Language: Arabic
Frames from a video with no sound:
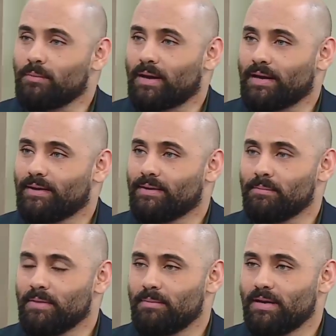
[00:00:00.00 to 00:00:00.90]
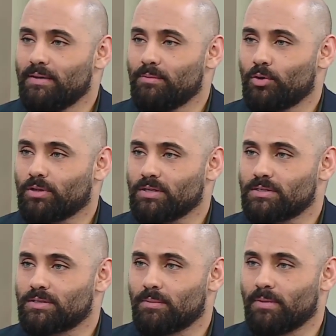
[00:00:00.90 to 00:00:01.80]
معناها من
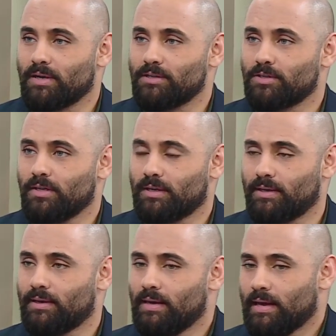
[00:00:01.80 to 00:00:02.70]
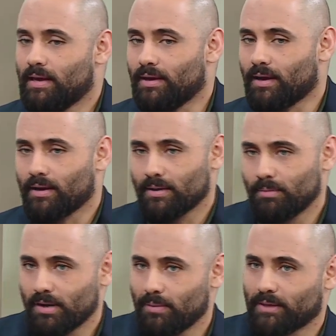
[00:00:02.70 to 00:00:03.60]
المختص لما نيجي نحكي
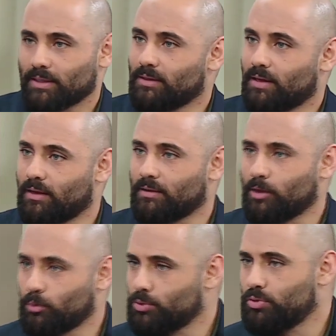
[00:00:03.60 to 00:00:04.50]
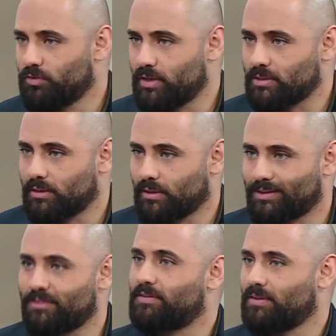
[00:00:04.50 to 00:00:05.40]
نبعد عن الخلطات وبنشوف ناس كثير
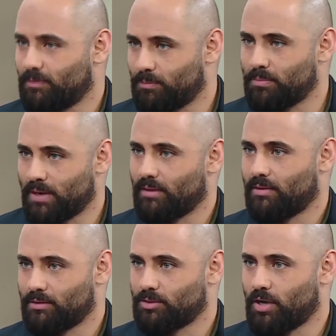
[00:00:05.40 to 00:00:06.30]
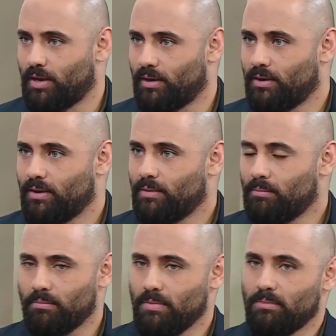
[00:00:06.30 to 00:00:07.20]
تفتي بهذا الشأن نعم.
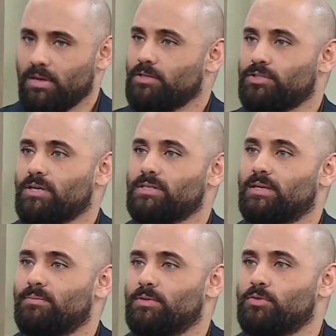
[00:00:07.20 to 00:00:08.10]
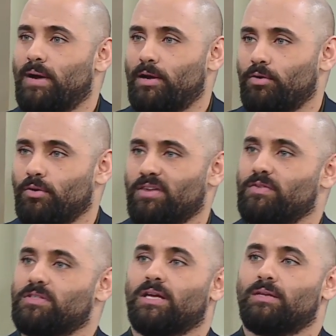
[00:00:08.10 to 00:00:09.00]
من الشخص اللي بنسمع له انه كيف
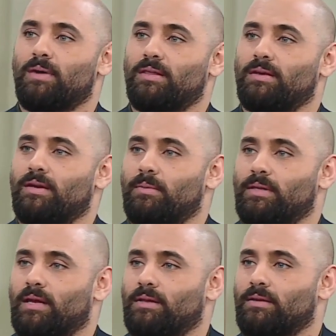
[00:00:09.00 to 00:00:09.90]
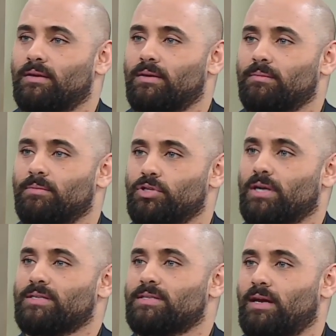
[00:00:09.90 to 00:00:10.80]
نستخدم هذه النباتات
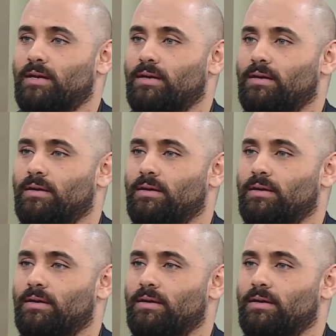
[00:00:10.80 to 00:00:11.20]
بالشكل الصحيح